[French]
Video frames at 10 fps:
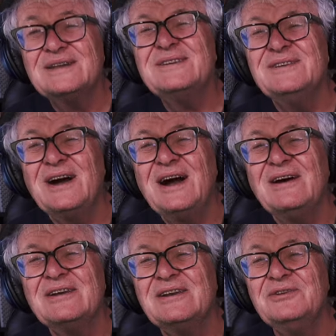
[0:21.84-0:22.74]
Tu vois,
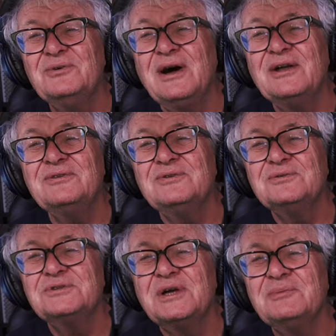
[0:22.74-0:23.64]
avec les doigts, tu
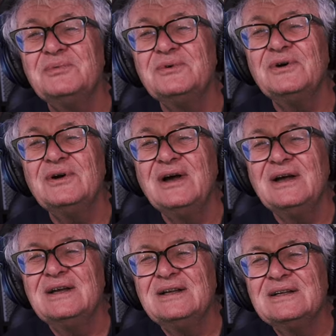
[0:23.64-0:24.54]
touches un peu.
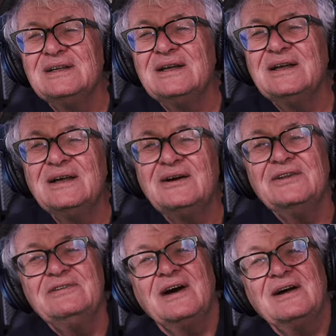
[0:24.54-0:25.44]
On
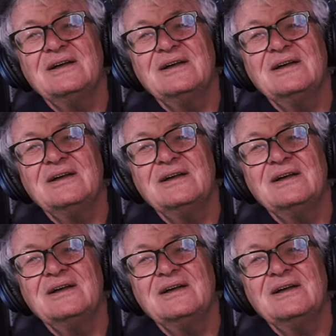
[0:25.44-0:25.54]
y va.